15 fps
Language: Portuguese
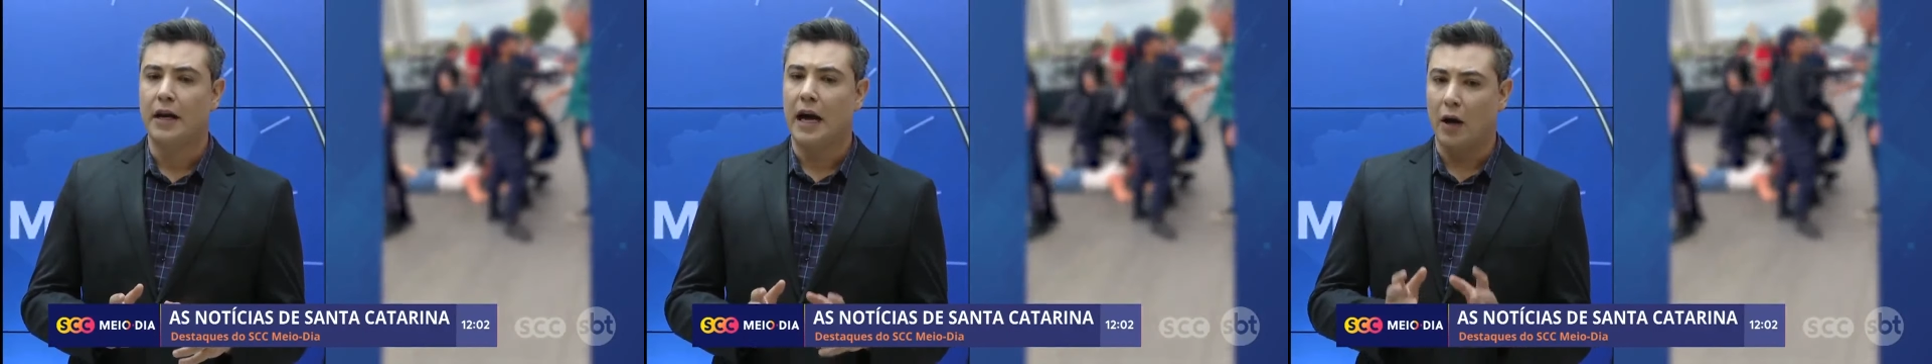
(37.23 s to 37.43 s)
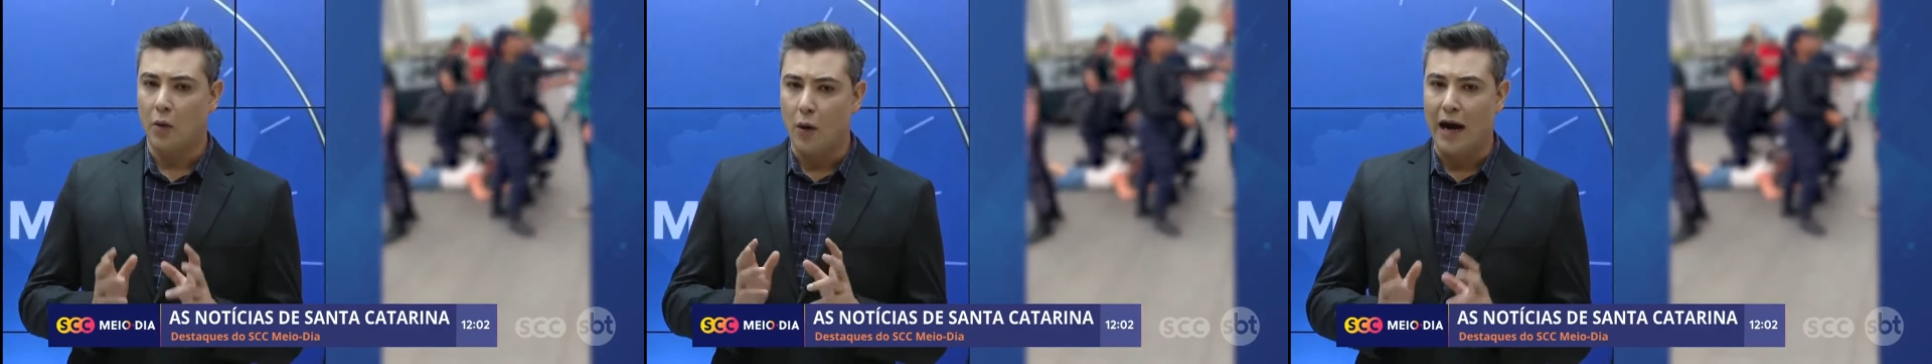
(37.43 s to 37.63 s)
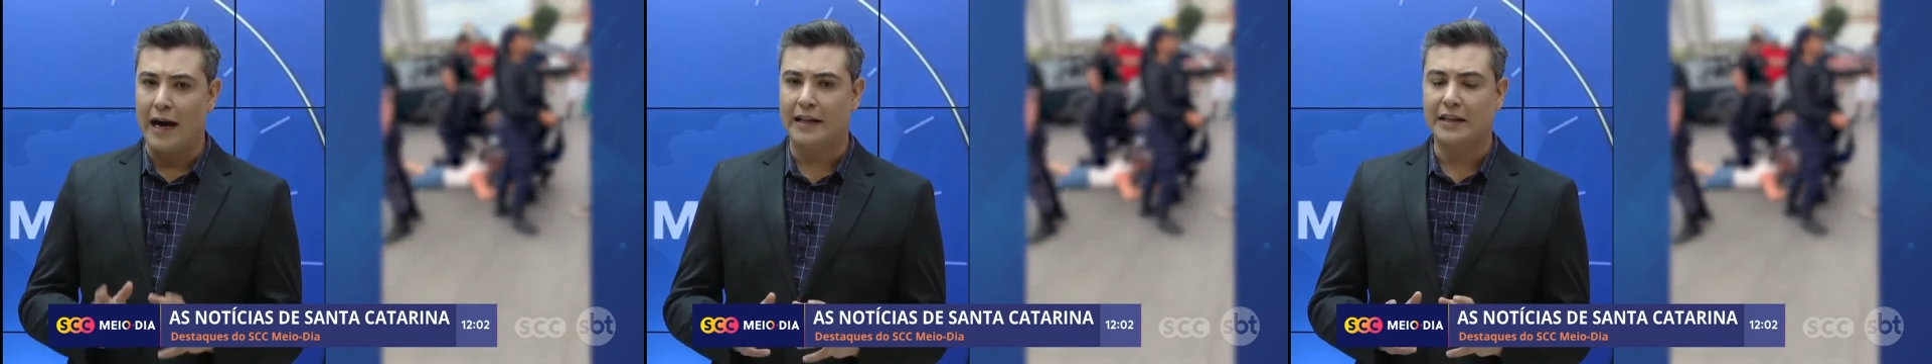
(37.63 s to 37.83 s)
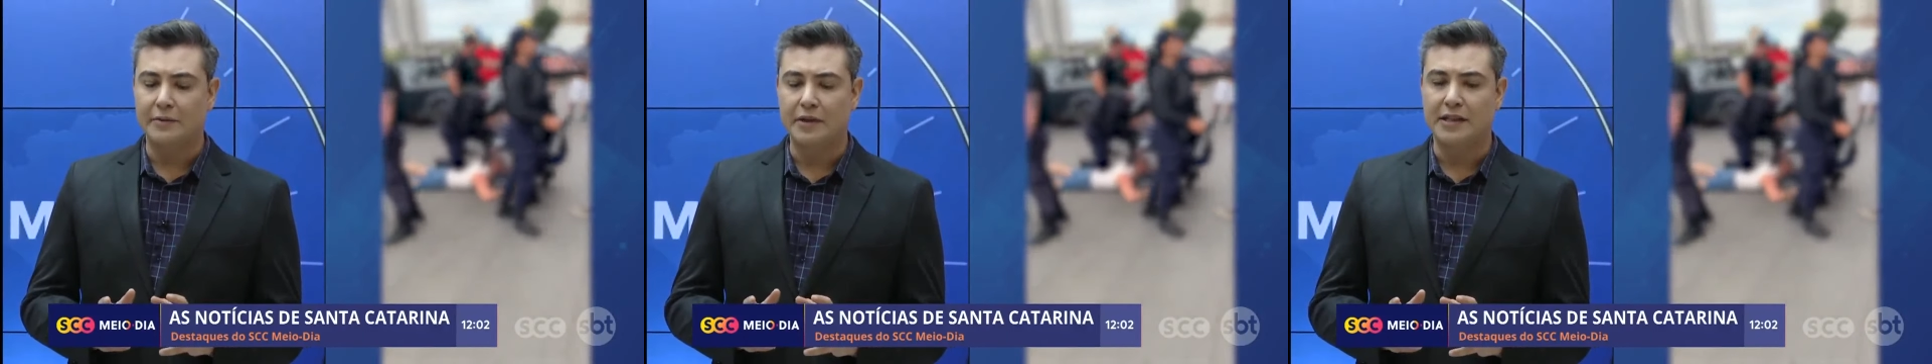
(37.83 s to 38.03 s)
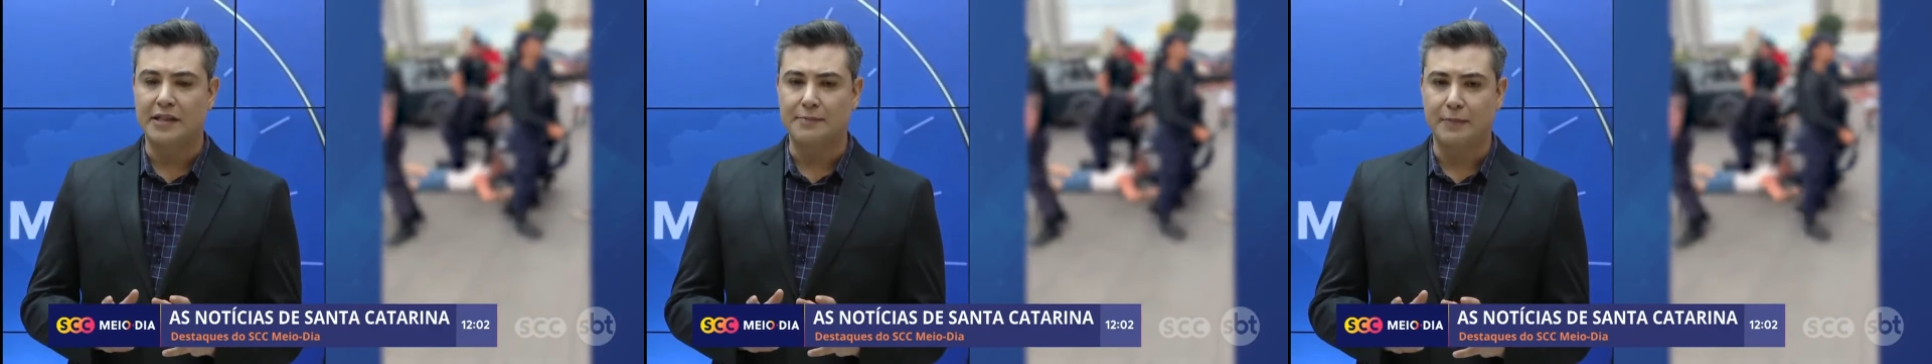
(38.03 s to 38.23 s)
a guarda
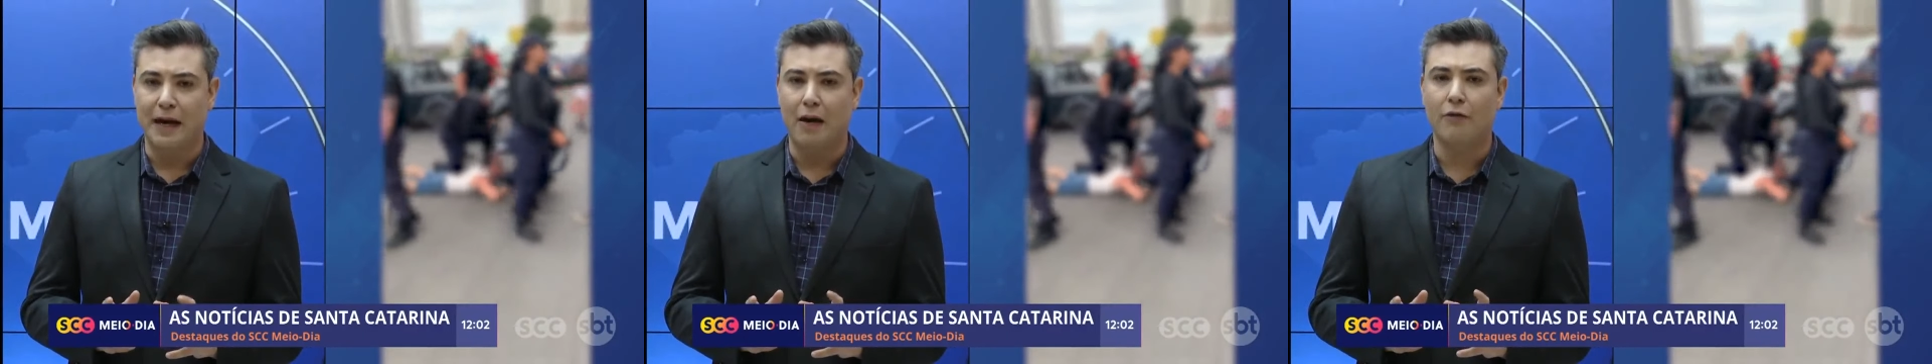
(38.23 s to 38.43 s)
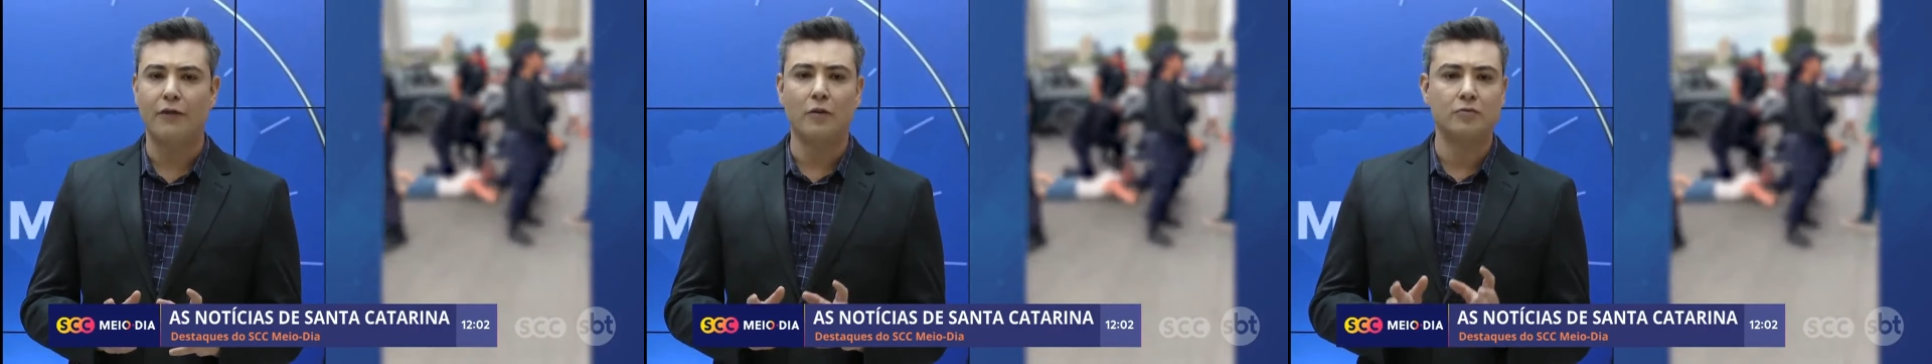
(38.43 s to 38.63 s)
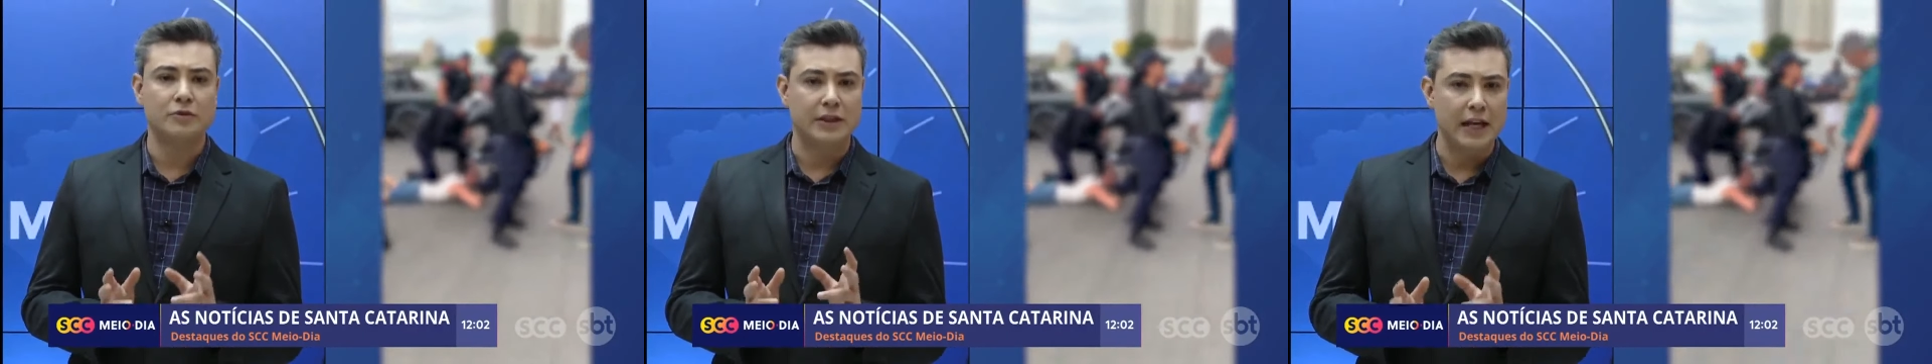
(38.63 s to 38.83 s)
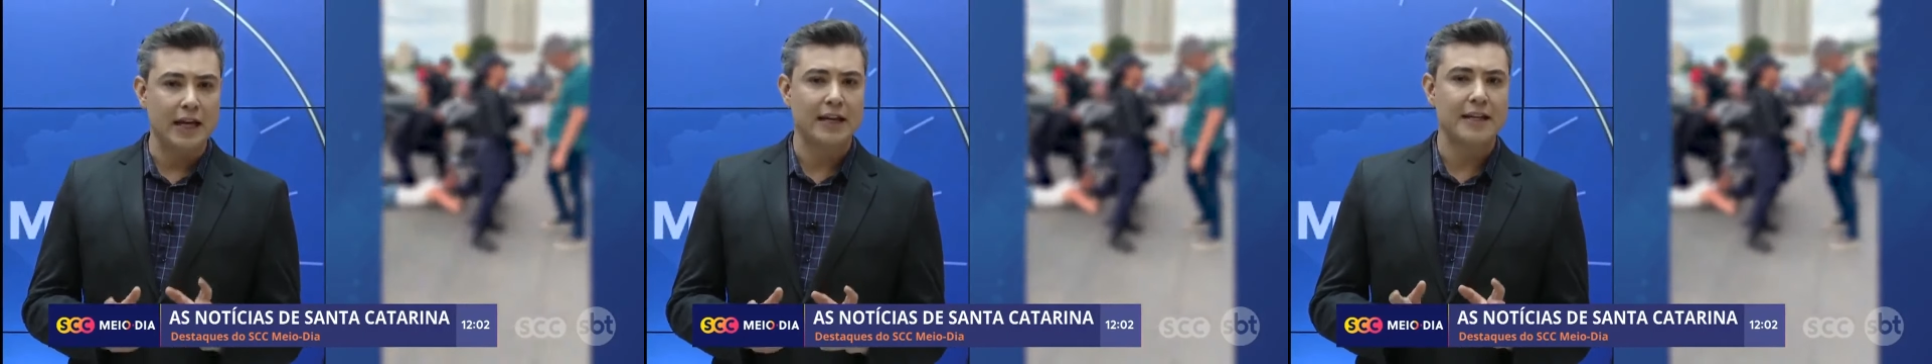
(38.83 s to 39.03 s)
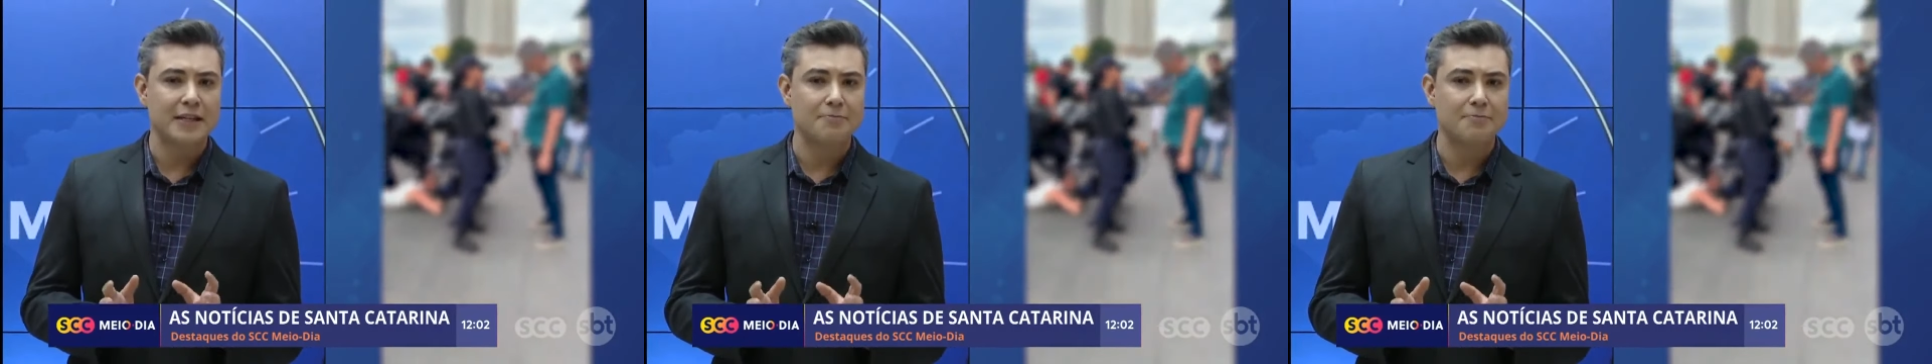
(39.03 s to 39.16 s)
municipal vão ter que